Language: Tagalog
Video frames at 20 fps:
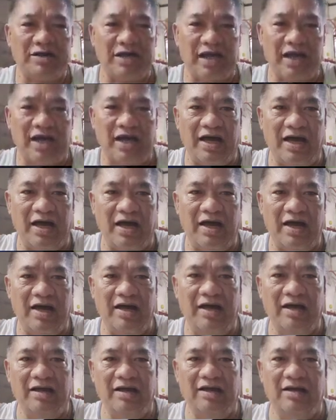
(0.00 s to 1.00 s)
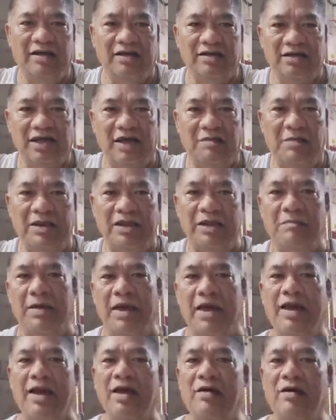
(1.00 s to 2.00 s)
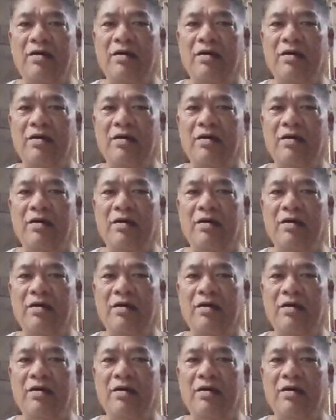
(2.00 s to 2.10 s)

sa sa manibela.